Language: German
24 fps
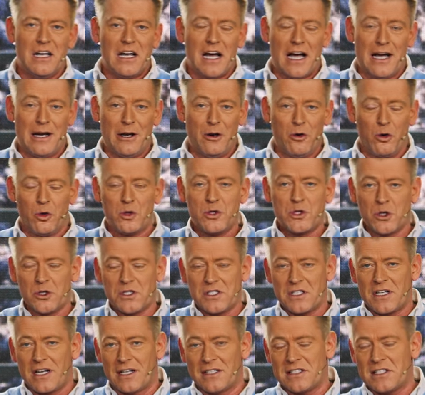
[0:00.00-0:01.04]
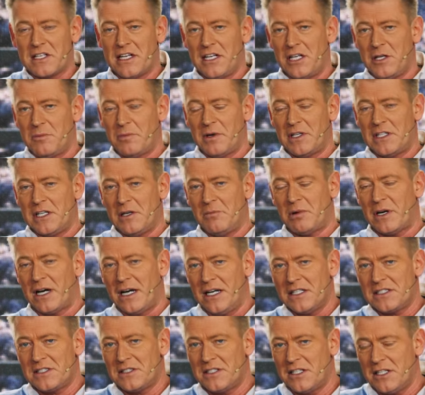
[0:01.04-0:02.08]
Ein Luxus, ganz ehrlich, bei den
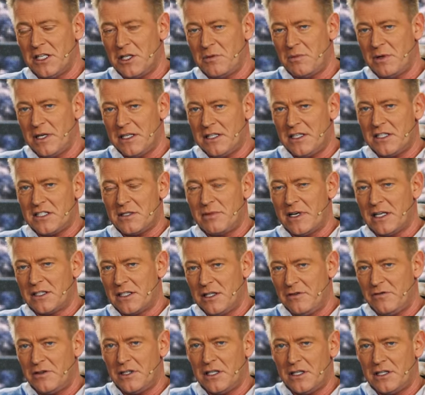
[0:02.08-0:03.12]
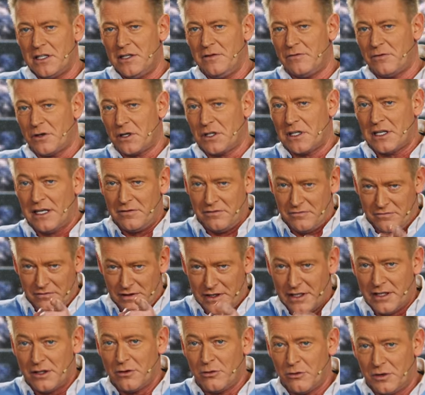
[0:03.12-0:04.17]
Preisen, den ich mir in diesem Jahr definitiv verkneifen
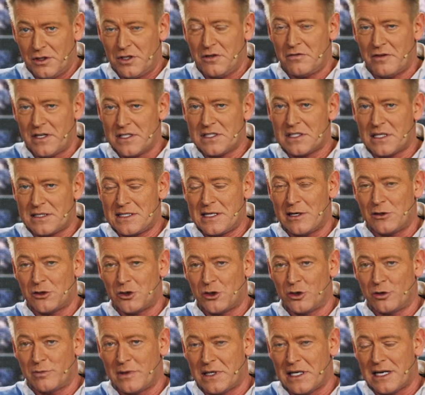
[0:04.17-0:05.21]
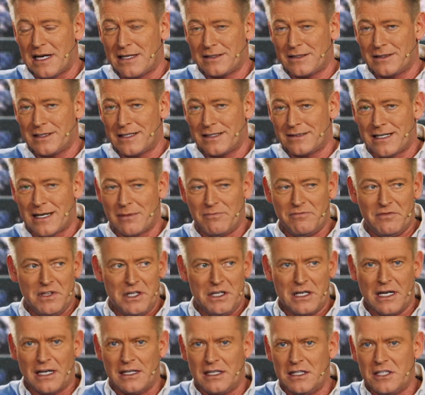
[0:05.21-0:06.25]
werde. Und ich weiß, dass Sie auch schon darüber nachgedacht haben, wie
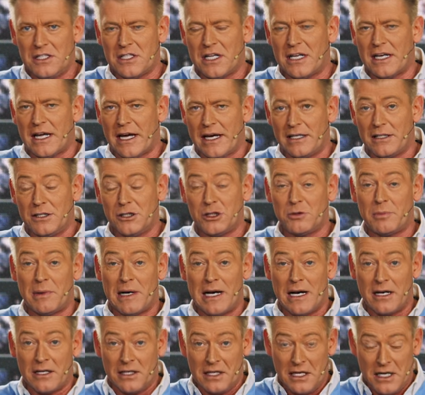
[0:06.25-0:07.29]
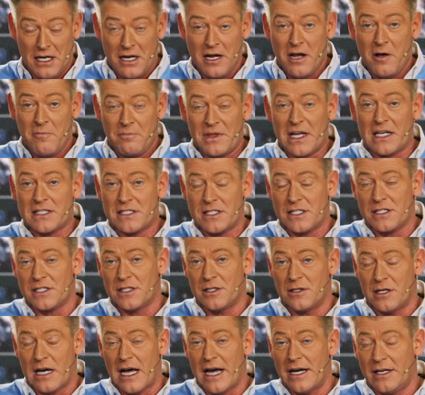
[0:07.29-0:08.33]
kann ich denn eigentlich sparen? Das ist
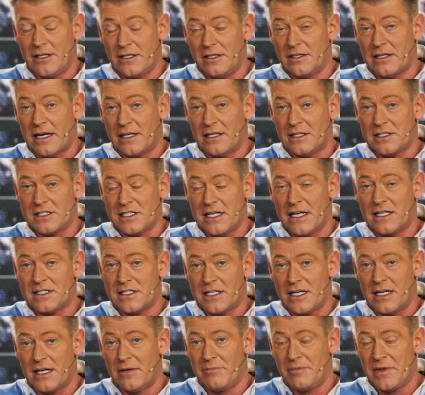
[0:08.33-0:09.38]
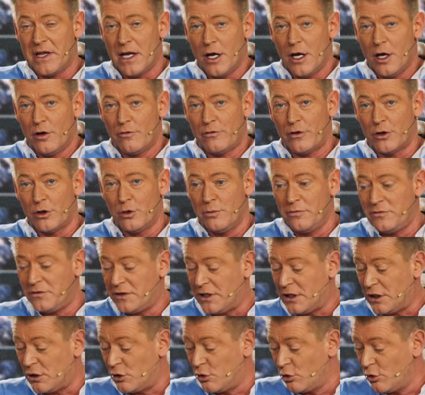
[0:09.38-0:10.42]
eine, eine sehr, sehr
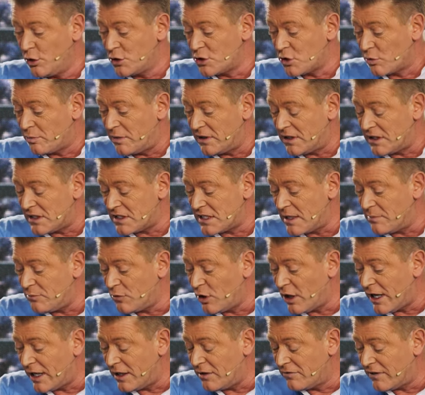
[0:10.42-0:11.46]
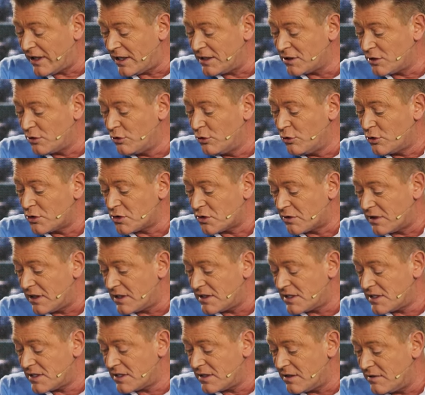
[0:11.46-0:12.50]
vernünftige Lösung. Bitte, es gibt noch eine weitere Lösung.
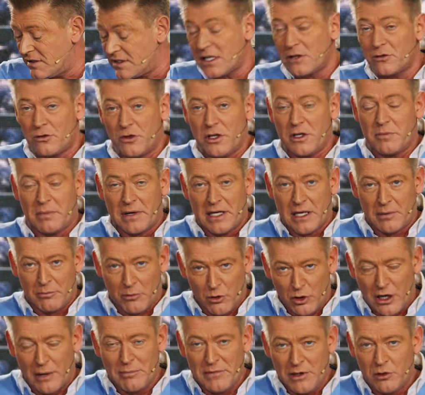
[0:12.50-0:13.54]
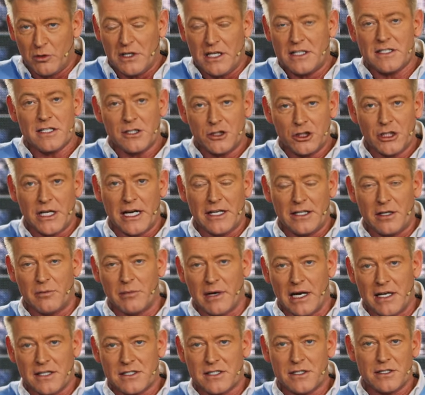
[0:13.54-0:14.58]
Jetzt äh, ist natürlich bei der Programmierung nichts in Stein
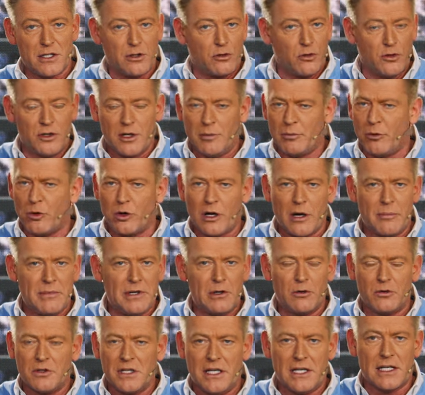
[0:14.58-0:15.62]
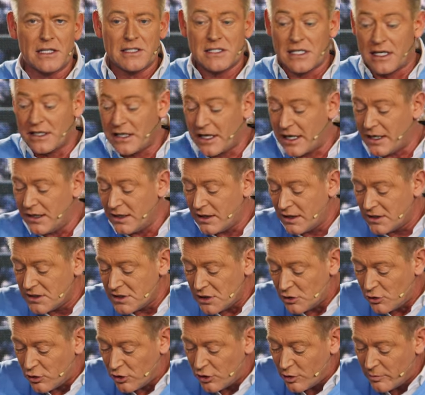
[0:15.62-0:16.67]
gemeißelt. Sie können die Programmierung jederzeit ändern. Sie
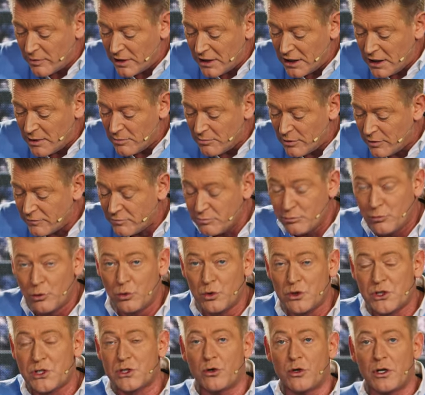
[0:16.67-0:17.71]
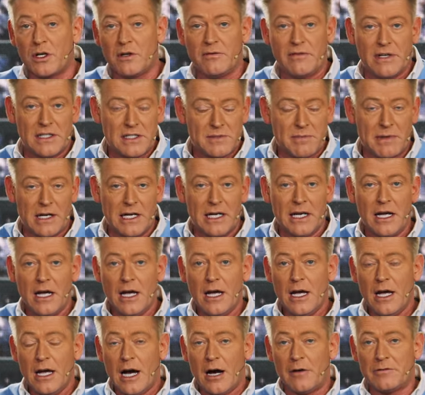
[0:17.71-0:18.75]
können noch mal eben auf den Boost drücken, wenn es mal
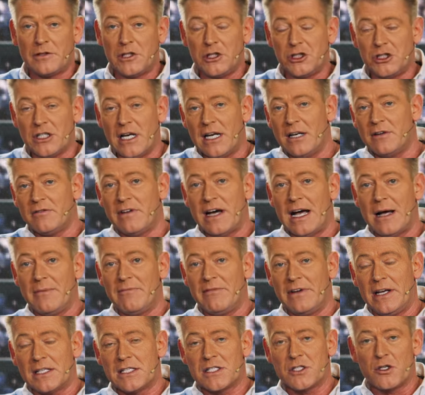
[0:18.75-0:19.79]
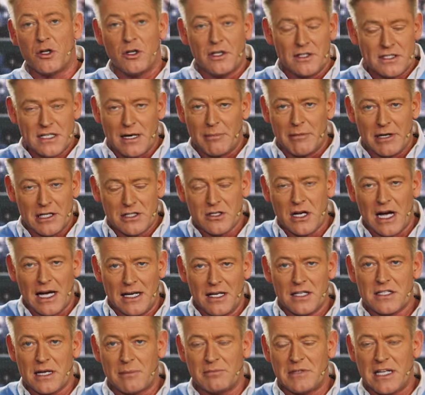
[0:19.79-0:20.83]
auf die Schnelle warm werden soll. Das kann man so
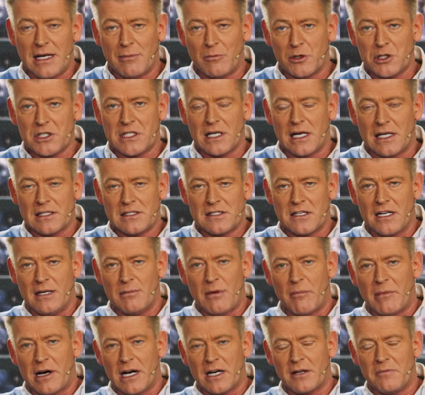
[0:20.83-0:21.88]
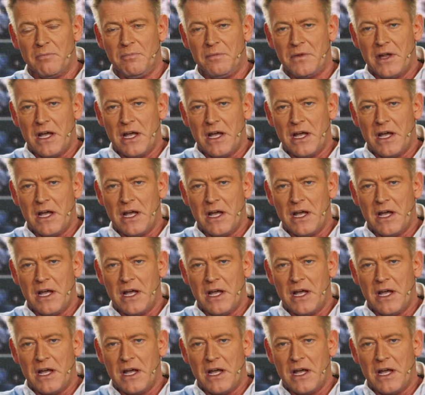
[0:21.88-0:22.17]
alles am mhm. Thermostat selber machen.